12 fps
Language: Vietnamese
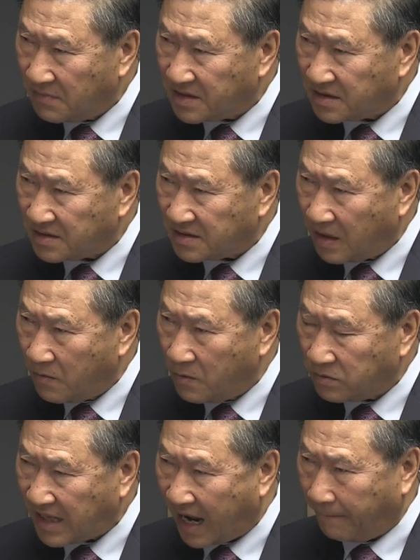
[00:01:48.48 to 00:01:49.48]

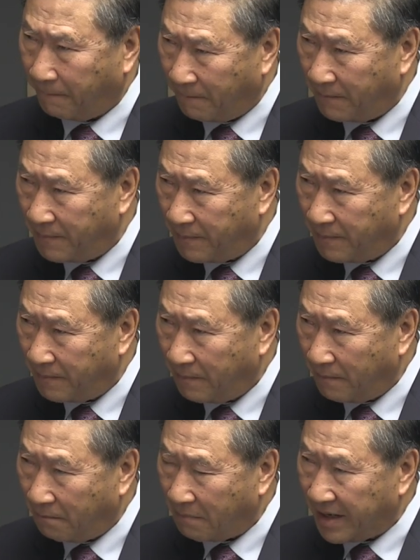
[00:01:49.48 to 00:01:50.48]
sâu thẳm
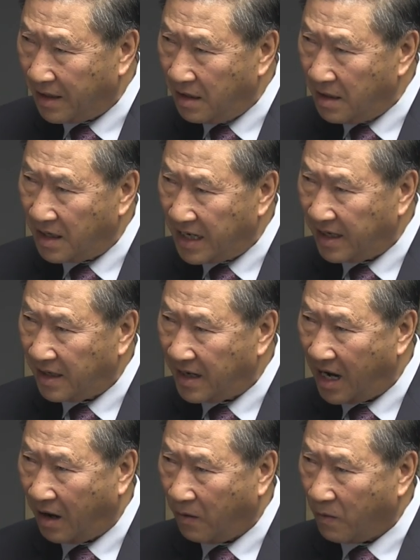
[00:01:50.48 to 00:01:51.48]
mà đưa đến
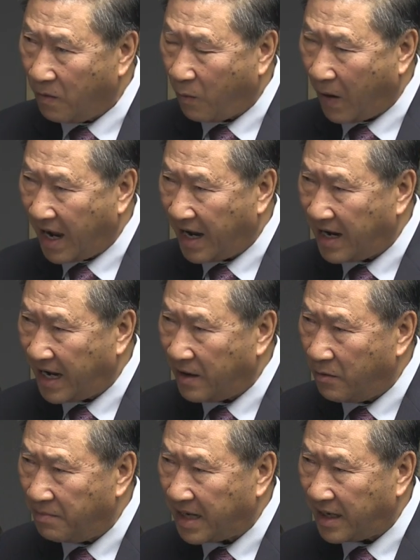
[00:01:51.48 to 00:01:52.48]
cái hậu quả ngày
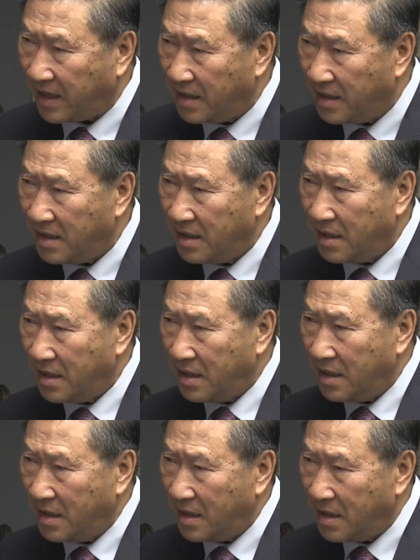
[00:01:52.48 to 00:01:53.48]
hôm nay
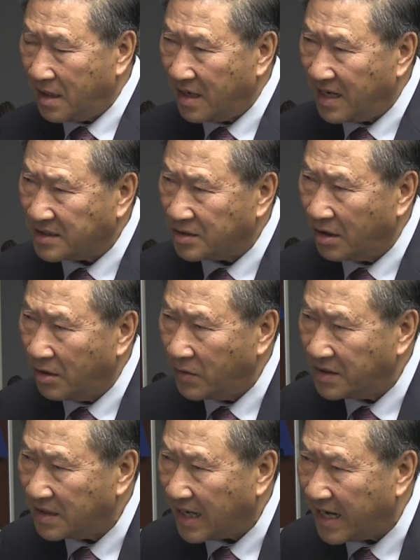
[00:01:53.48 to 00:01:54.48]
là do
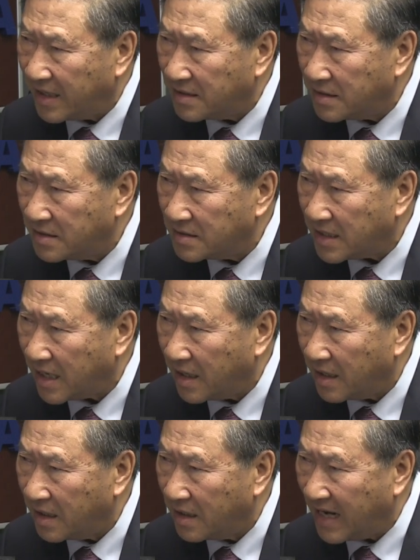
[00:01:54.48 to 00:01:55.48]
lỗi từ ai thưa Đức Cha?
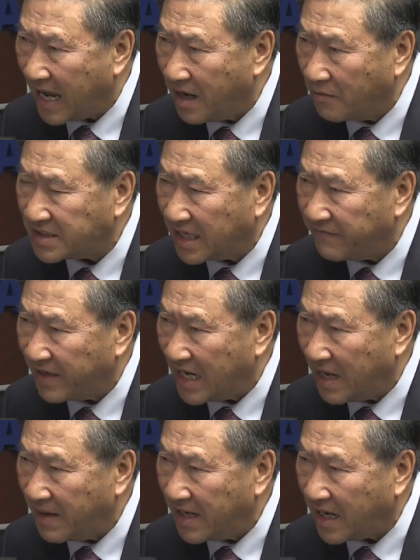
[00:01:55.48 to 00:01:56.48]
Đảng Cộng sản Việt
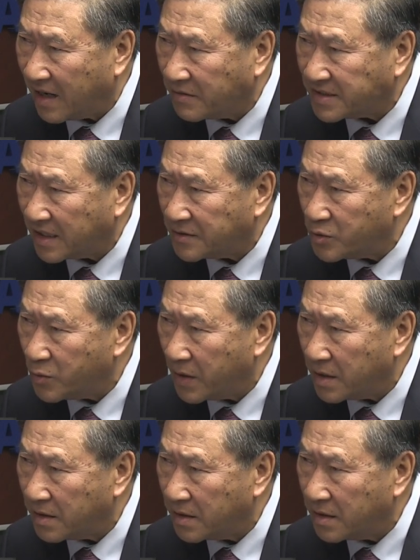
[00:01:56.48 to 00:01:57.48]
Nam hay Đảng Cộng sản Trung Quốc?